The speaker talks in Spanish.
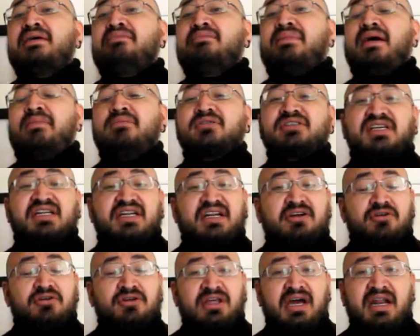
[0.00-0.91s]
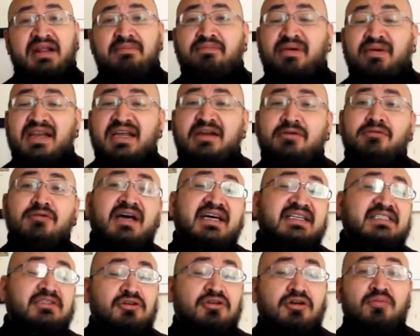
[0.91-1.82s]
vamos a recordar en
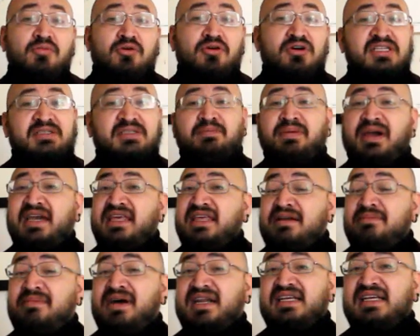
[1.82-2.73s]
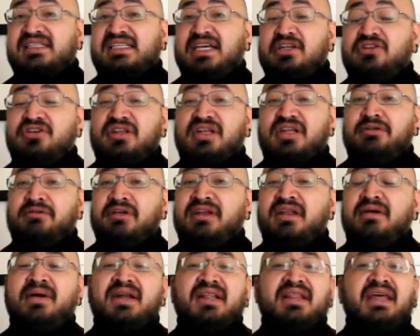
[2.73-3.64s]
películas como Spider-Man haciendo del
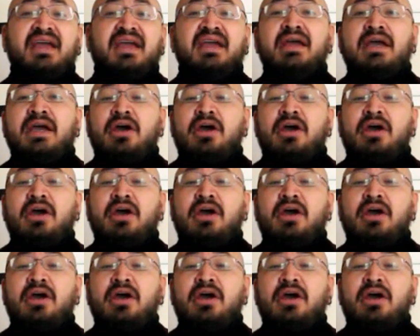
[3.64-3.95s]
Duende Verde.